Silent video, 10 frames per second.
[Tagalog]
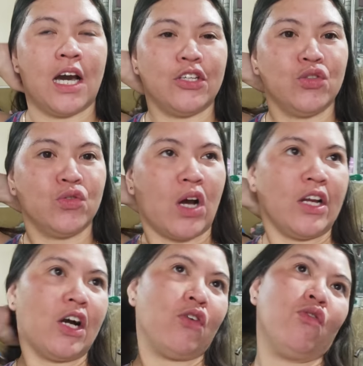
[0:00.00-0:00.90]
yung
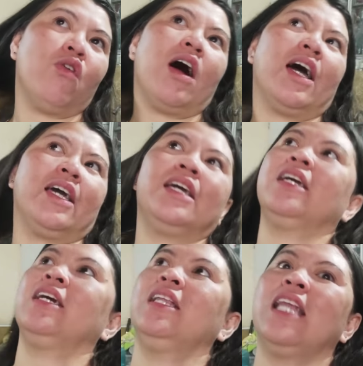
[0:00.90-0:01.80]
anak ko
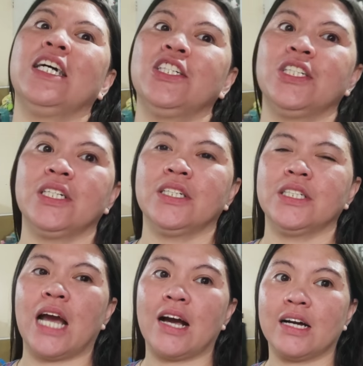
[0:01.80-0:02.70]
ay last year
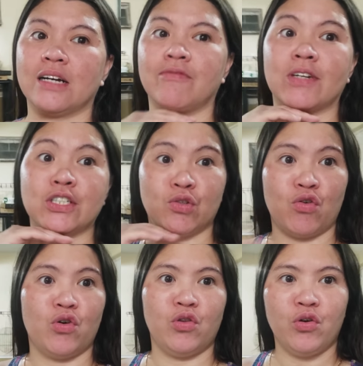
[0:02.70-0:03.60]
siya ang first
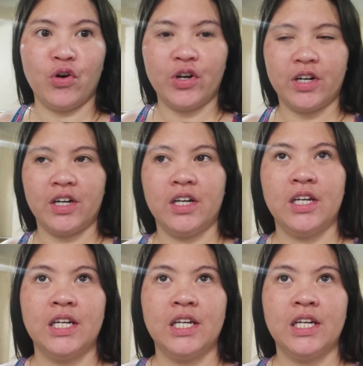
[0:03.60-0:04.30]
honor.